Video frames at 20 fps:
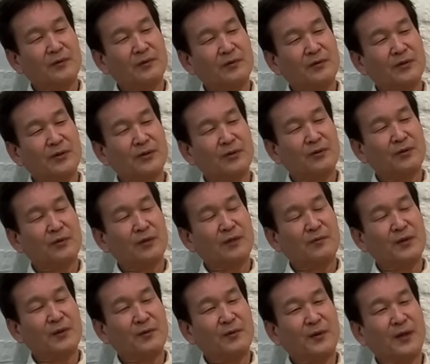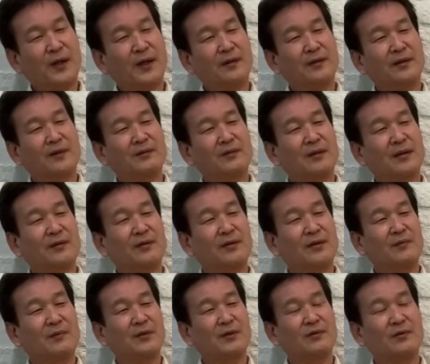素人が見ても分かんないぐらいの
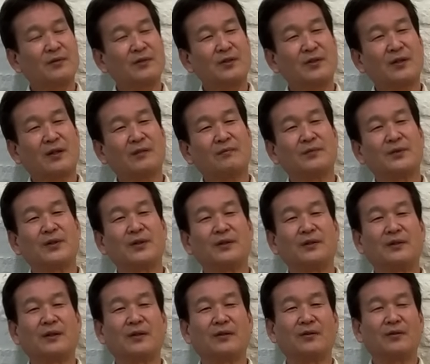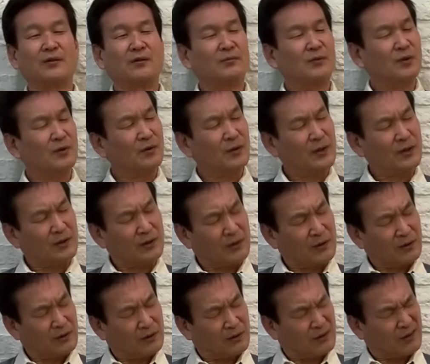レベルの小さな部品がどうもこれ
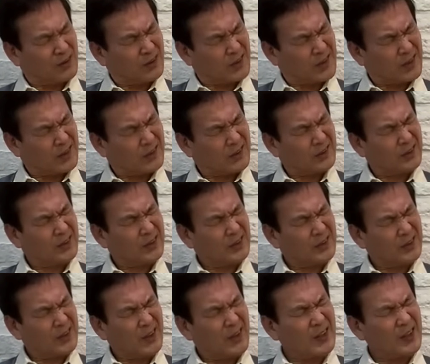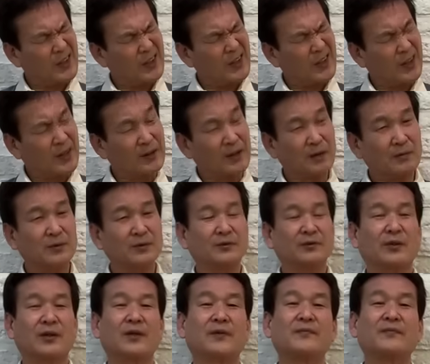新疆で使われてんじゃない、多分
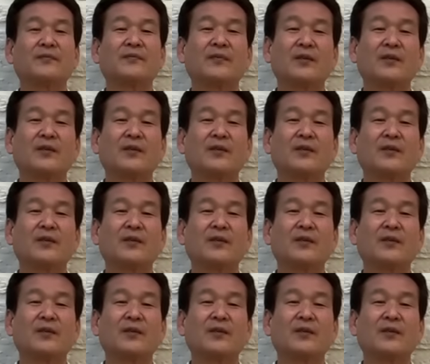それ